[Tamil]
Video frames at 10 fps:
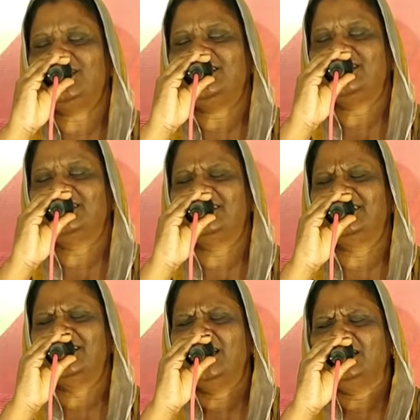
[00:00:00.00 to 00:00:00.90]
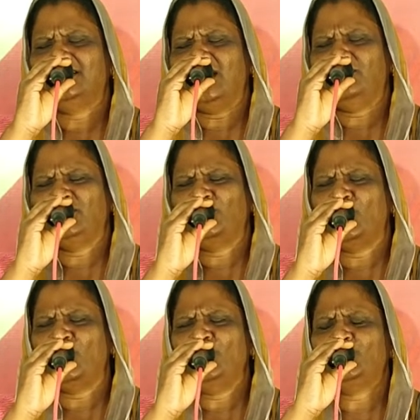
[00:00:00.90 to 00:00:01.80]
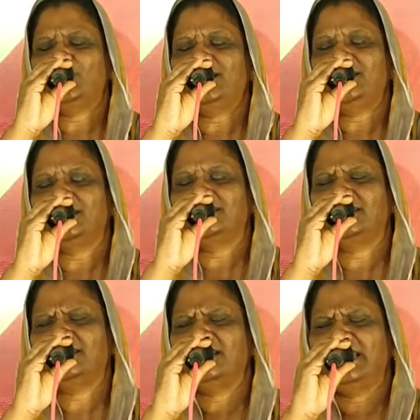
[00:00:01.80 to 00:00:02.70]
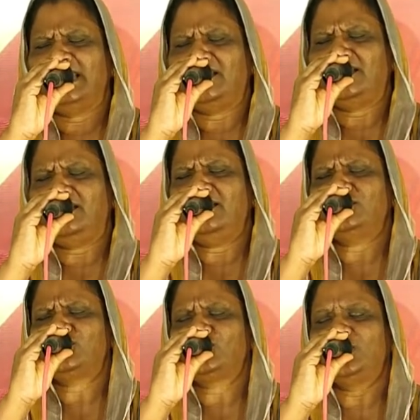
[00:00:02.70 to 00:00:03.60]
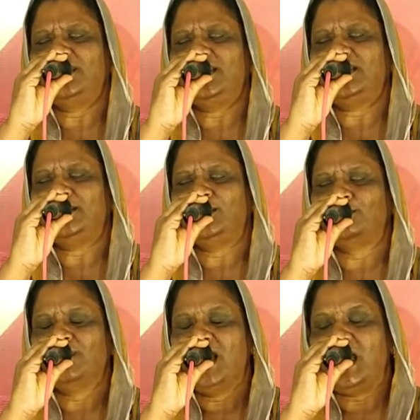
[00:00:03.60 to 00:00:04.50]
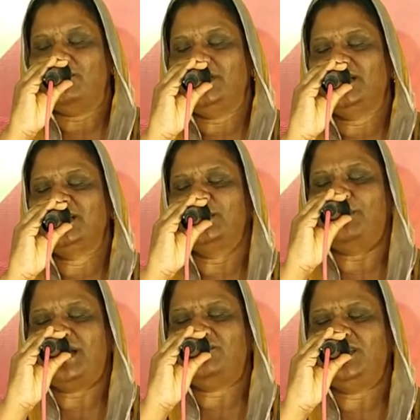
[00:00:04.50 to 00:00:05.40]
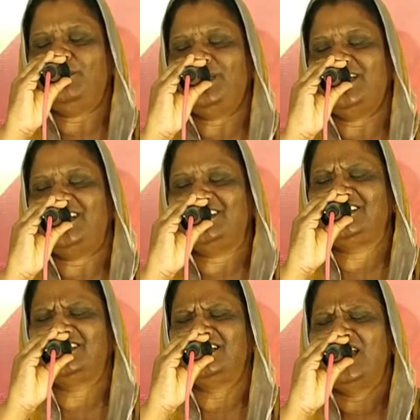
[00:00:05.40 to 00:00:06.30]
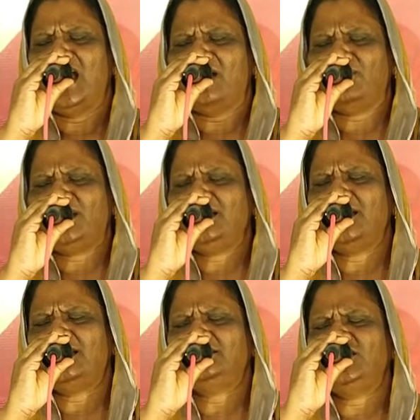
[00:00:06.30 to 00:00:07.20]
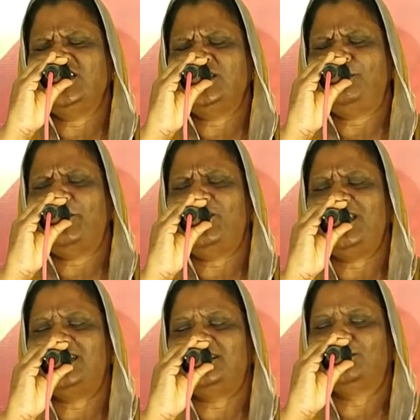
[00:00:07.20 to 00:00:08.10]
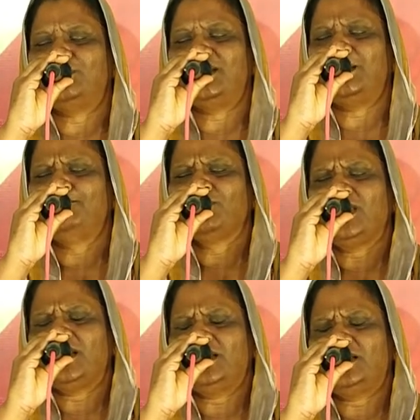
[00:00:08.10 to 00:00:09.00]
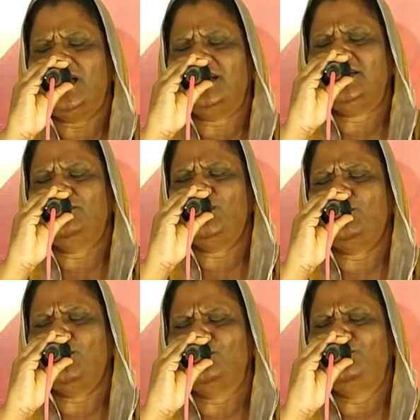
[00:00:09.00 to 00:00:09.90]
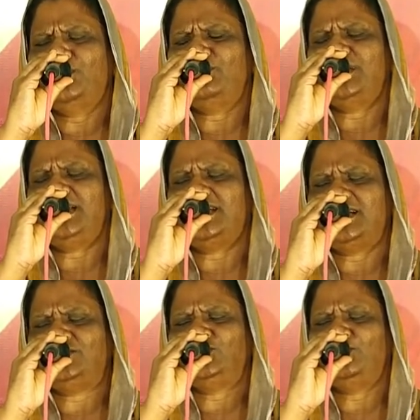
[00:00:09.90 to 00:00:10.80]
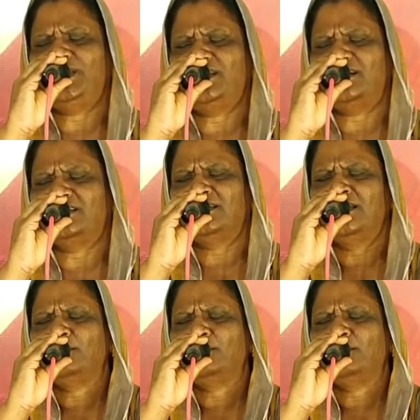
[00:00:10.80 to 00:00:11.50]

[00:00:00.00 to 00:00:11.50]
கூட இருந்து தாவீதோடு கூட இருந்து எல்லா சூழ்நிலைகளிலும் அவருக்கு மன வலிமை அளித்து அவரை நடத்தினது போல் ஆண்டவரே எங்கள் ஆண்டவரே ஒவ்வொருவரையும் நடத்துவீராக